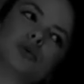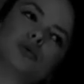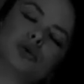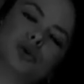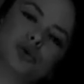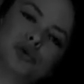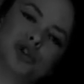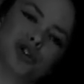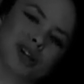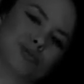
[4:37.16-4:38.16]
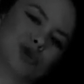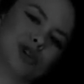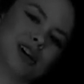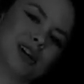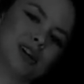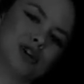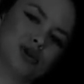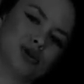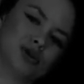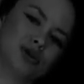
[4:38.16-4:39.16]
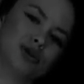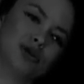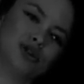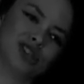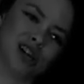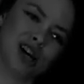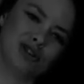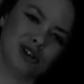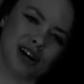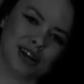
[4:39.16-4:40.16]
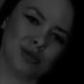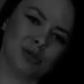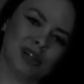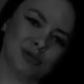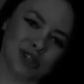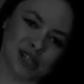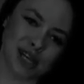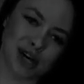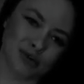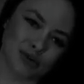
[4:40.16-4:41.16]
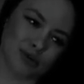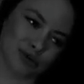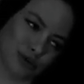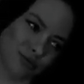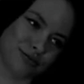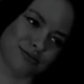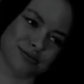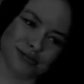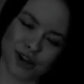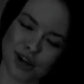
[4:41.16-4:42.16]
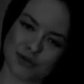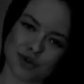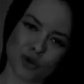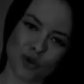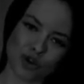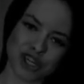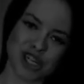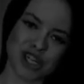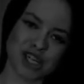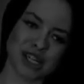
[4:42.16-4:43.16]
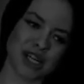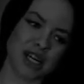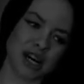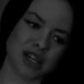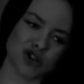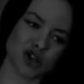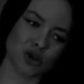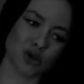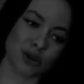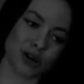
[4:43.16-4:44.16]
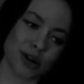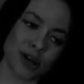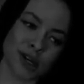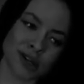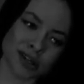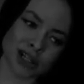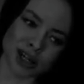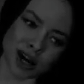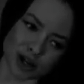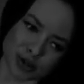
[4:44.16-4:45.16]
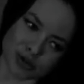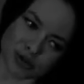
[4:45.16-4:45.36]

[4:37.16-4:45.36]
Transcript: у нее сейчас, просто они еще ее не знают, они об этом не знают, но в скорости, если они что-то скажут